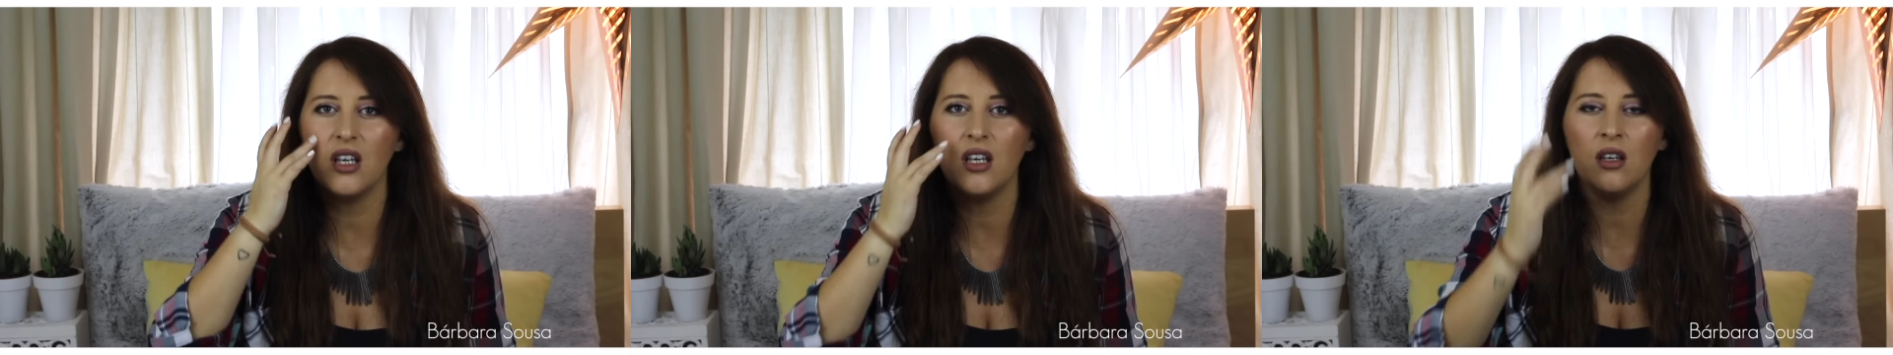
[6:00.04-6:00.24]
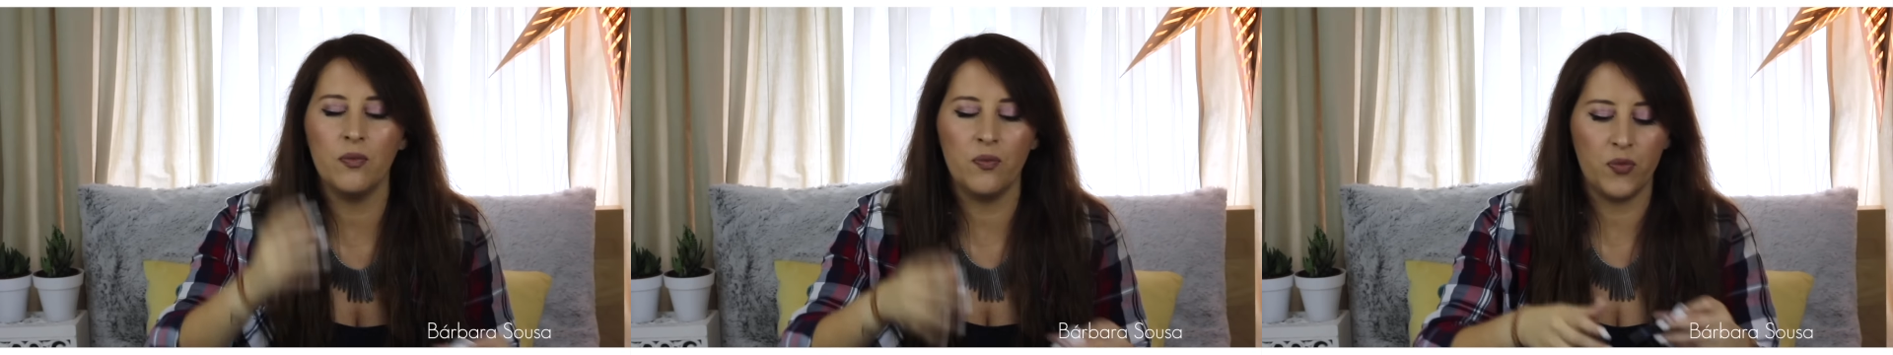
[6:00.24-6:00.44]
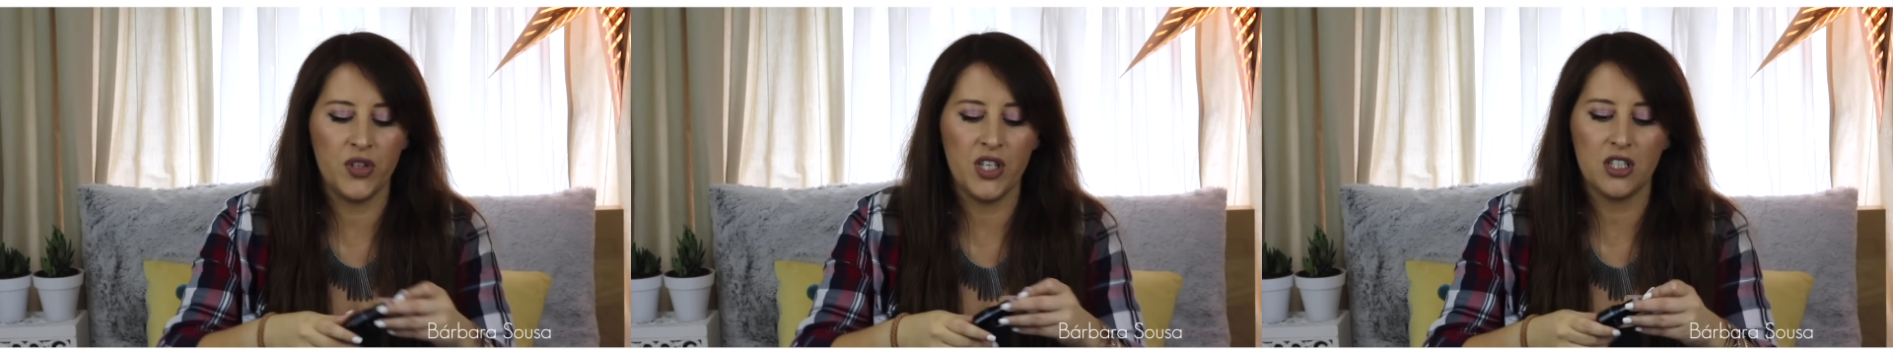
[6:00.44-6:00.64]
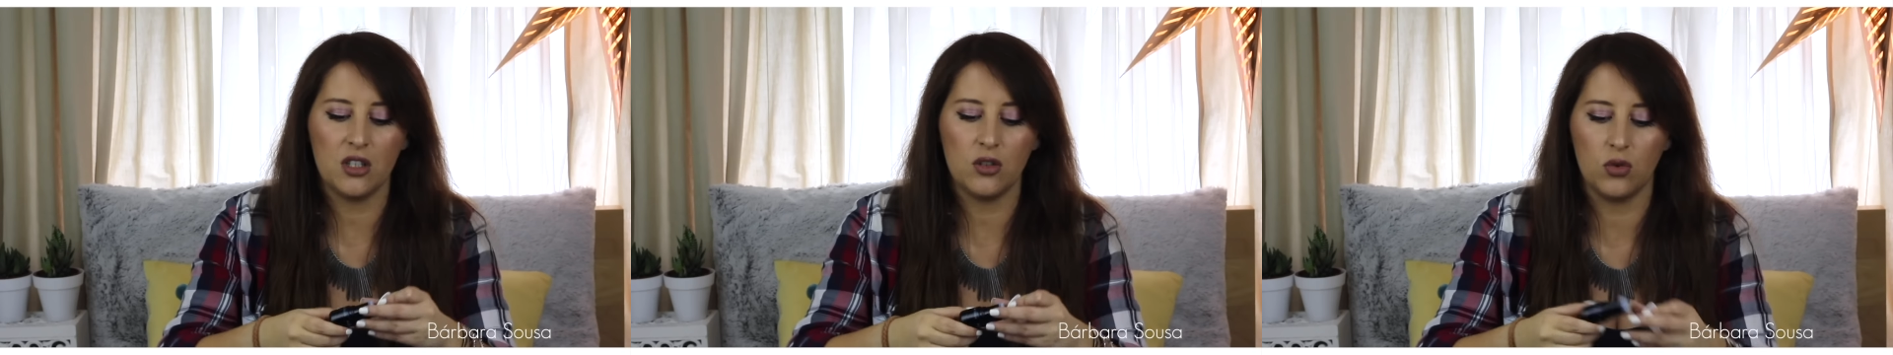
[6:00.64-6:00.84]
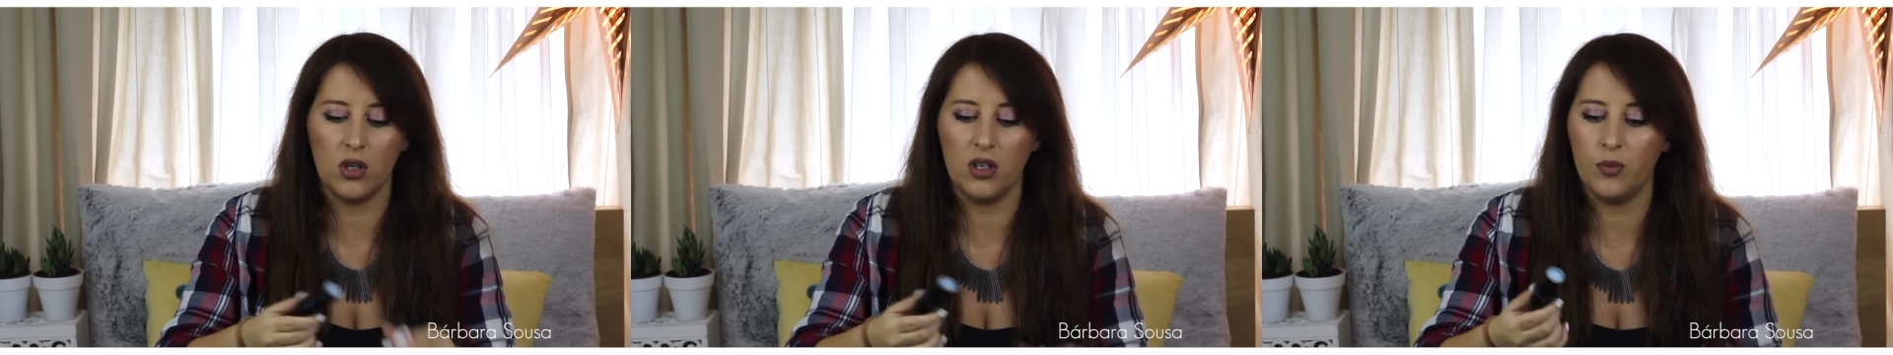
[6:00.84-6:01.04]
aqui
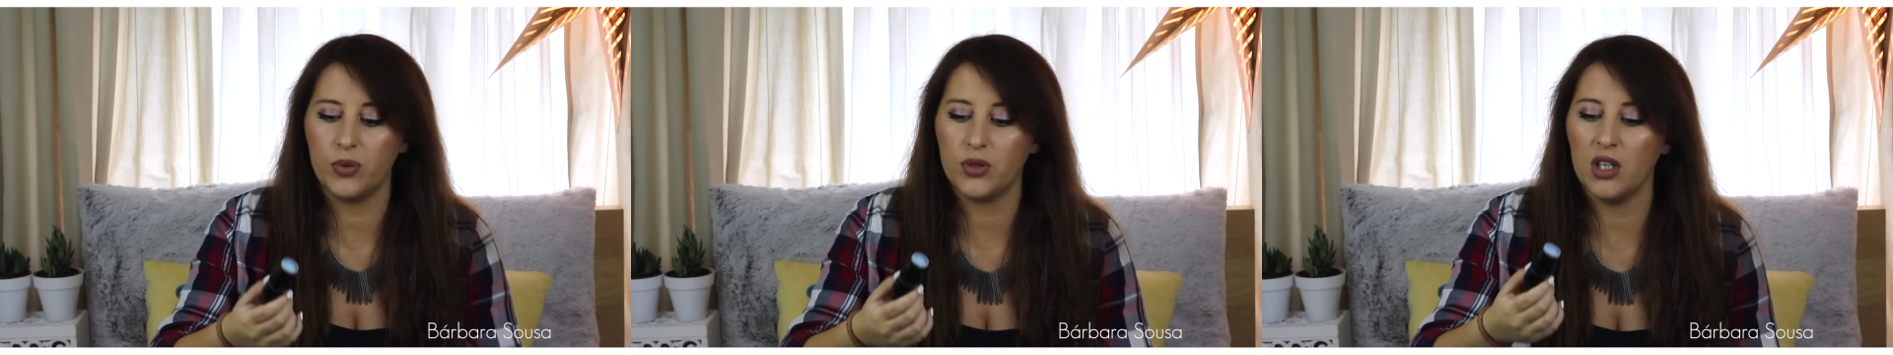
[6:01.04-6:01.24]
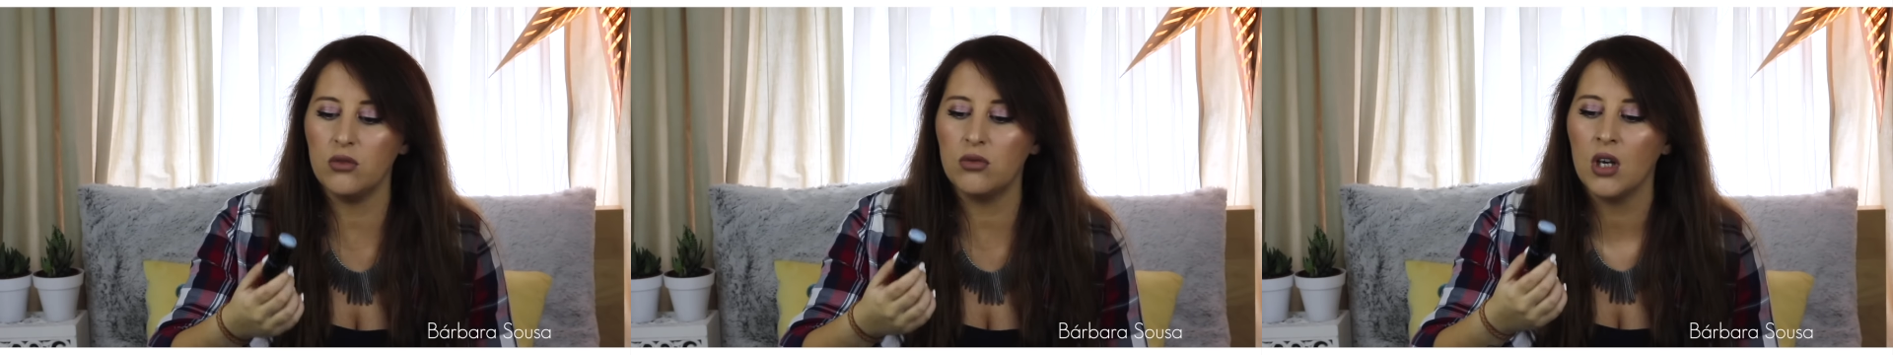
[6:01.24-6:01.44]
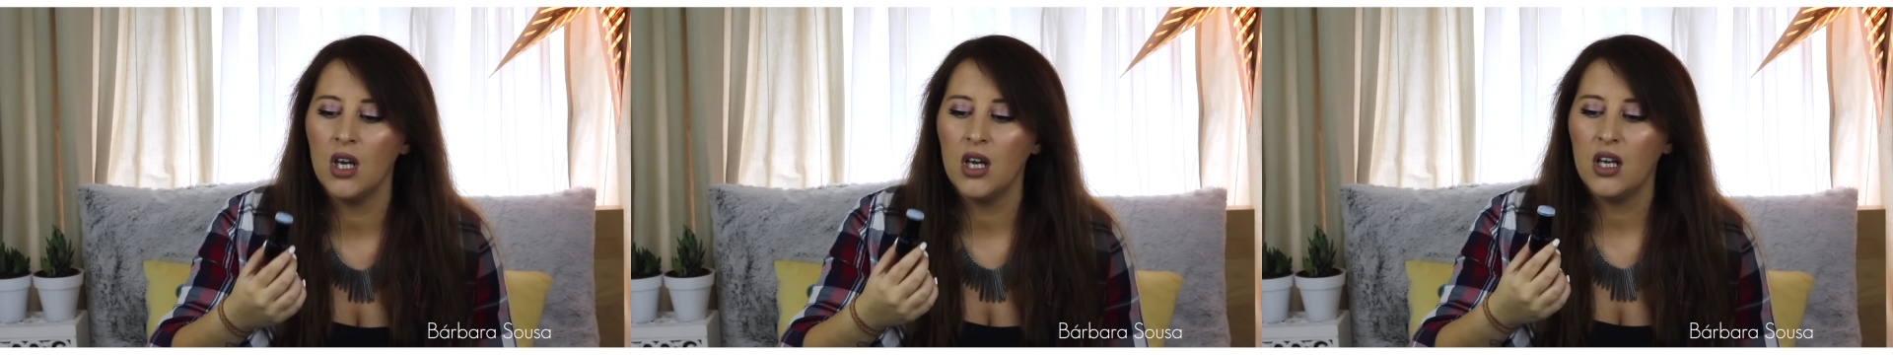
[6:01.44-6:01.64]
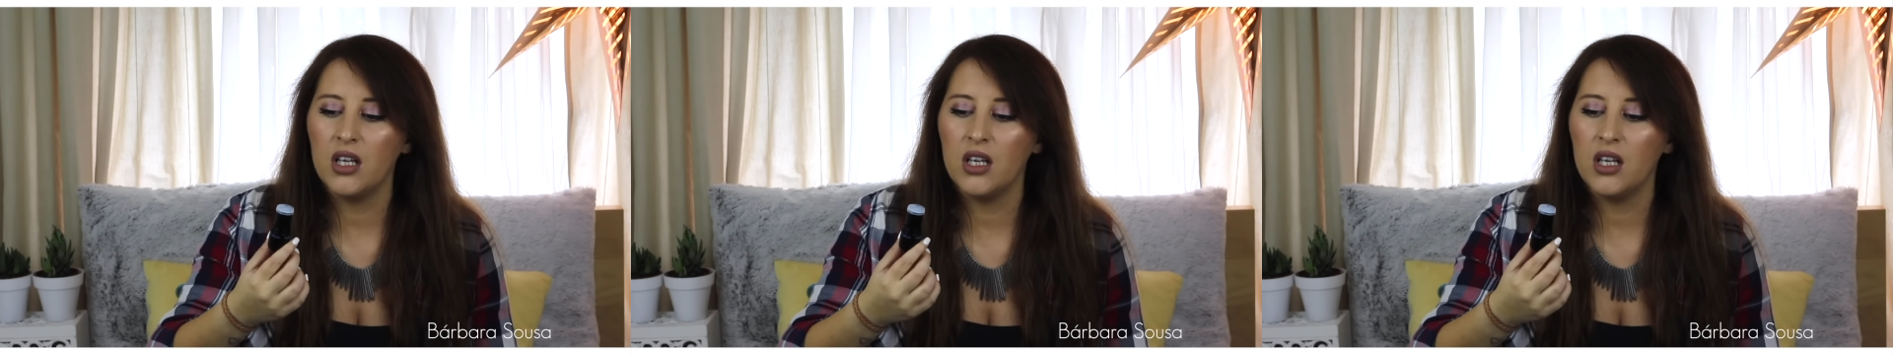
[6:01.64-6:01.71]
nesta zona. Portanto,